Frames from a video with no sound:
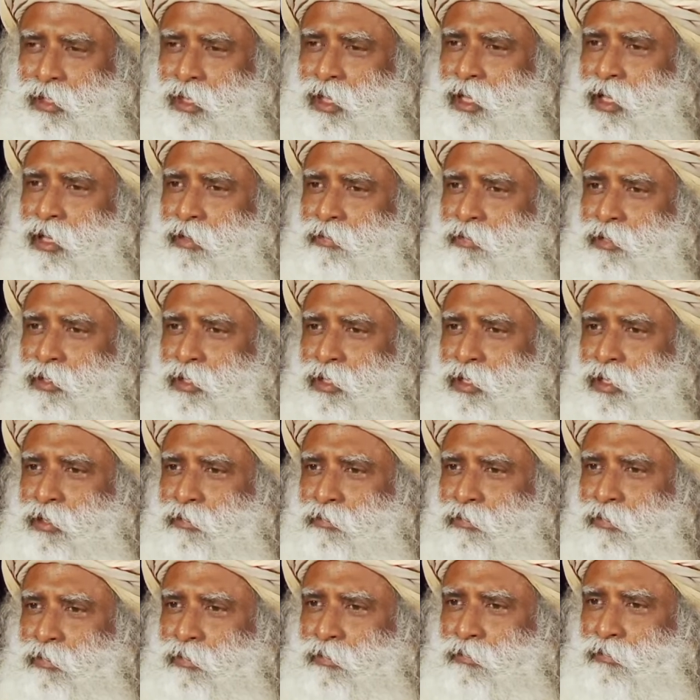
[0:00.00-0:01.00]
எனக்கும்
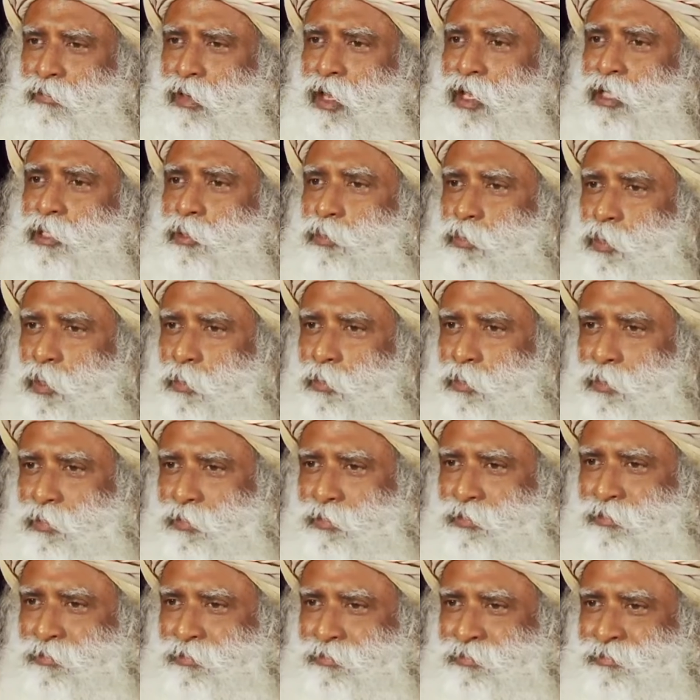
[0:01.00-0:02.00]
விவேகமான மக்கள்
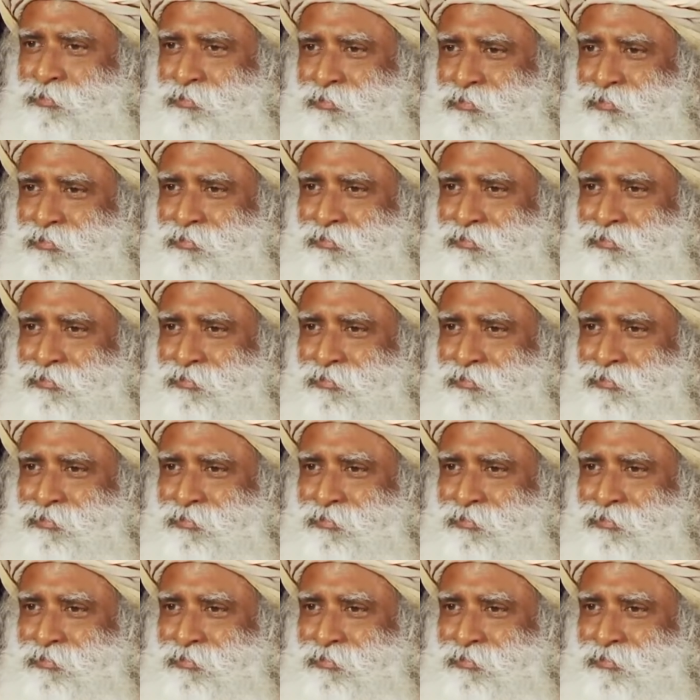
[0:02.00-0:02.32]
தேவைப்படுறாங்க